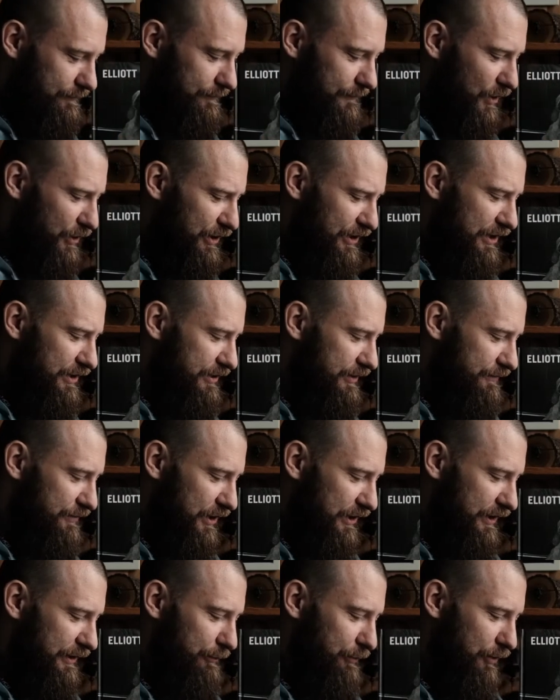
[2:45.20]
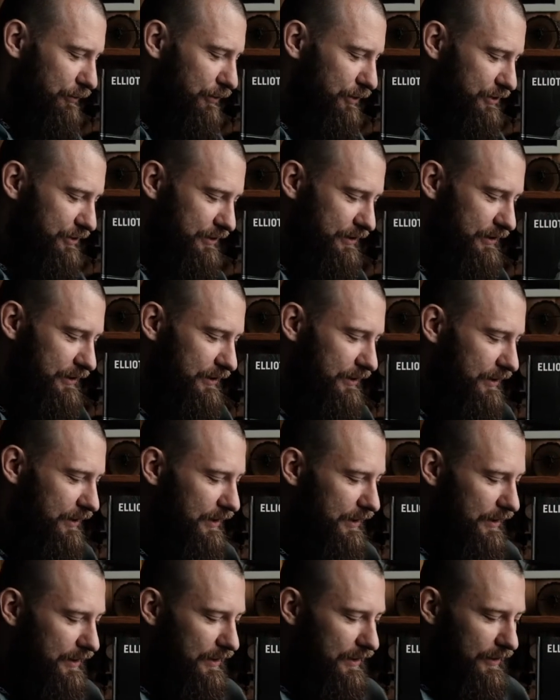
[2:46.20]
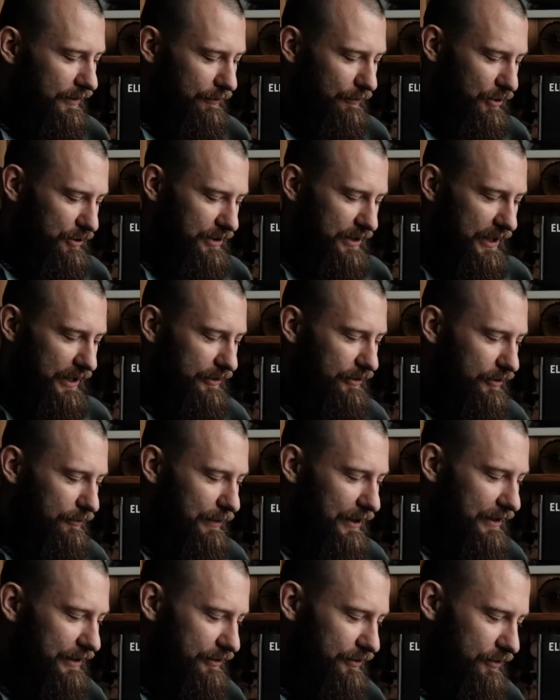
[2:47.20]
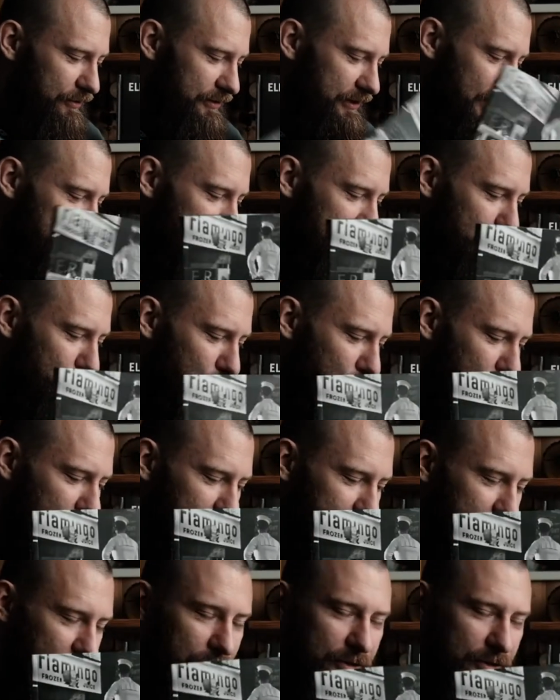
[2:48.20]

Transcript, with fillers: One nie są w żadnej promocji. Można je normalnie dostać na Bukowie,